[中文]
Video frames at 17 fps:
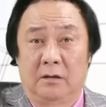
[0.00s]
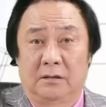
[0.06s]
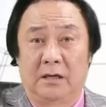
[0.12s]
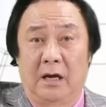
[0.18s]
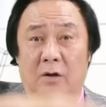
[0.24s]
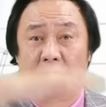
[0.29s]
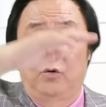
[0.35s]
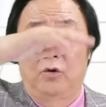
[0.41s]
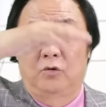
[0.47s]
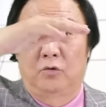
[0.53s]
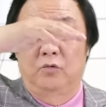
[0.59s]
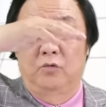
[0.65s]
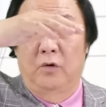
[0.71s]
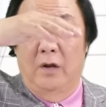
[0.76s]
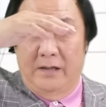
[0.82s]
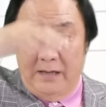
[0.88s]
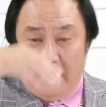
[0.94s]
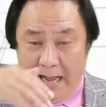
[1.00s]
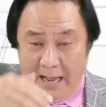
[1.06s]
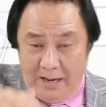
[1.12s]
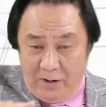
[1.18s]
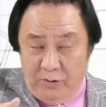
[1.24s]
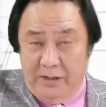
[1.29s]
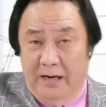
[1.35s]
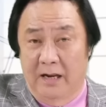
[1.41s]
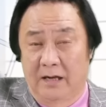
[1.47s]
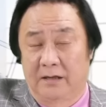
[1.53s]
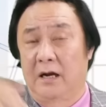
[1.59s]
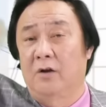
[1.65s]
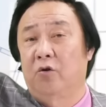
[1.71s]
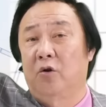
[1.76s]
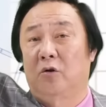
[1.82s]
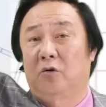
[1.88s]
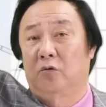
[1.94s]
上去出了，下来有解了；
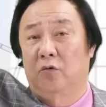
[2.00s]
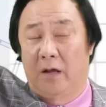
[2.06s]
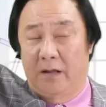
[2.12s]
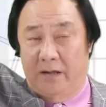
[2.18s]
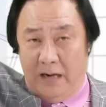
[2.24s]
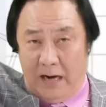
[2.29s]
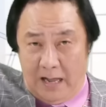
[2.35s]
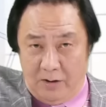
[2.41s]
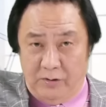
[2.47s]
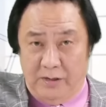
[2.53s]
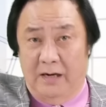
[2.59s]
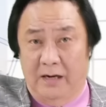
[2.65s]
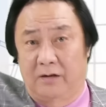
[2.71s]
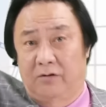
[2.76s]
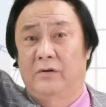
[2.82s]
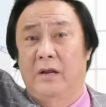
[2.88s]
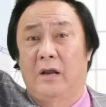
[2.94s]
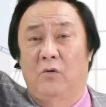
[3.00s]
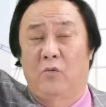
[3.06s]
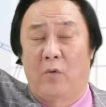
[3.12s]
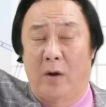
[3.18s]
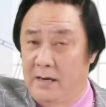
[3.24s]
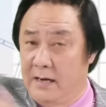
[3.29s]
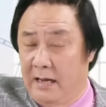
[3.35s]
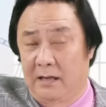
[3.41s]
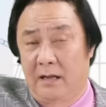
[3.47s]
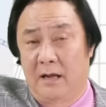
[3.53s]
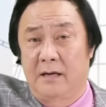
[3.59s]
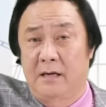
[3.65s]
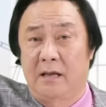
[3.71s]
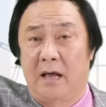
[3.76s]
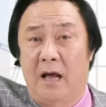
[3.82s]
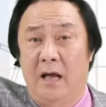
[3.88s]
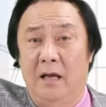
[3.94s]
上去出了，下来有解了，就这样的玩了两趟
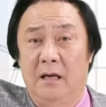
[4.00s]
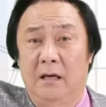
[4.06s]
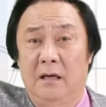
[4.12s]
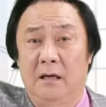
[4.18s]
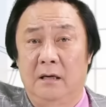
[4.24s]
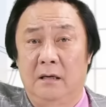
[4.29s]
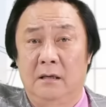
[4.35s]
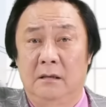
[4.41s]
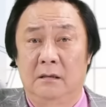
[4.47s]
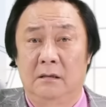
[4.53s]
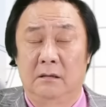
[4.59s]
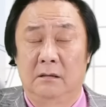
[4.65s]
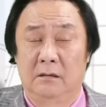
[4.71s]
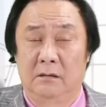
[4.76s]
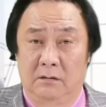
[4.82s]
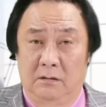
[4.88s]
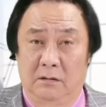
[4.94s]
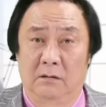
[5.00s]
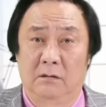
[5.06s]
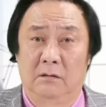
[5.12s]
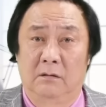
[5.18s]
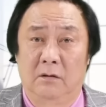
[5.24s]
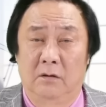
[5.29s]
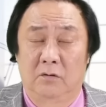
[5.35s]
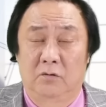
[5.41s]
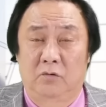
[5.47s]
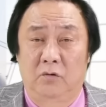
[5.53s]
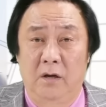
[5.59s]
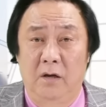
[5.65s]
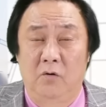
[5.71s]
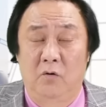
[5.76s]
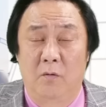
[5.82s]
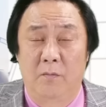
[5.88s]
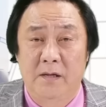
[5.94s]
价差。所
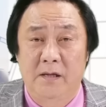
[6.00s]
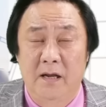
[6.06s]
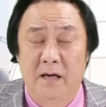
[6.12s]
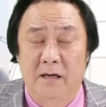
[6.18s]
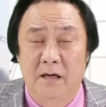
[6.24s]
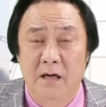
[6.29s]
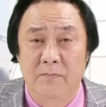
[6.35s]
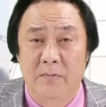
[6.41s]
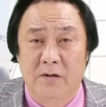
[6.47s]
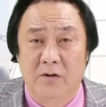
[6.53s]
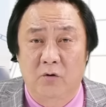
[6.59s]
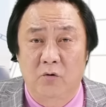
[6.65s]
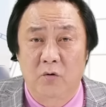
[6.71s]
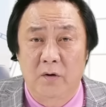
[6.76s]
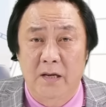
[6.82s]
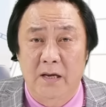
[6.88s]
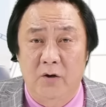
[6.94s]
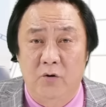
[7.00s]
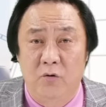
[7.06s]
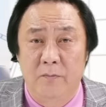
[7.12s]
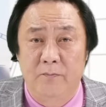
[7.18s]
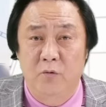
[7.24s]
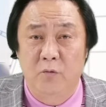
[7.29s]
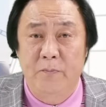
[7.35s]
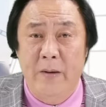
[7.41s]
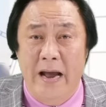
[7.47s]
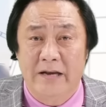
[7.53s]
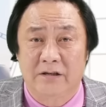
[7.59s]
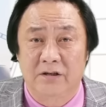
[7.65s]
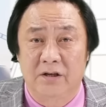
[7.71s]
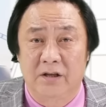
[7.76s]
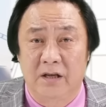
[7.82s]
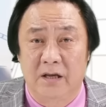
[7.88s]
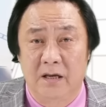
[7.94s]
以我们现在根本叫做立于不败
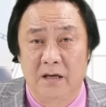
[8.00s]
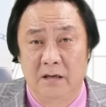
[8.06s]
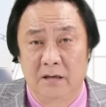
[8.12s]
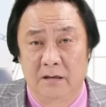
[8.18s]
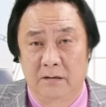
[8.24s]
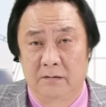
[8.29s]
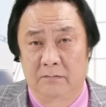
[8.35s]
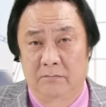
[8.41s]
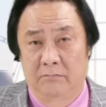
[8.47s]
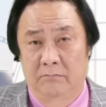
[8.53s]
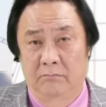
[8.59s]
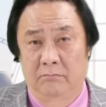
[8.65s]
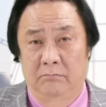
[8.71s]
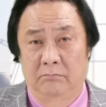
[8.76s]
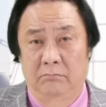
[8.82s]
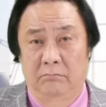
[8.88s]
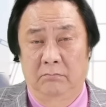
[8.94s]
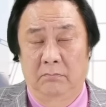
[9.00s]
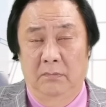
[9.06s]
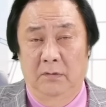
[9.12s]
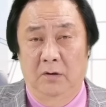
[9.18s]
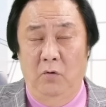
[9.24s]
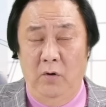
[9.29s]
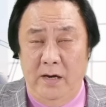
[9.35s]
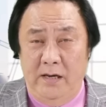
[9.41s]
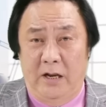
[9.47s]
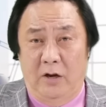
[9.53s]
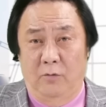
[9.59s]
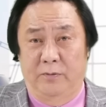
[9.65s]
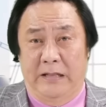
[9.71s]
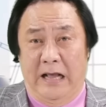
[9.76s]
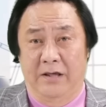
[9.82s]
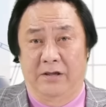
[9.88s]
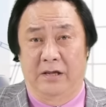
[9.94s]
之地，我一点
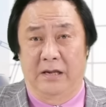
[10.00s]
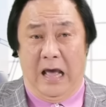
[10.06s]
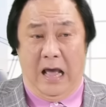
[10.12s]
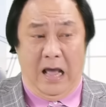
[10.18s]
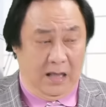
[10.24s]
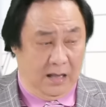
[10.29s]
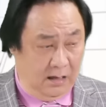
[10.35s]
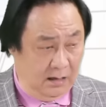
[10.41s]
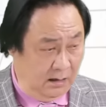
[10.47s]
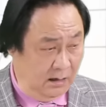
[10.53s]
都不担心呐。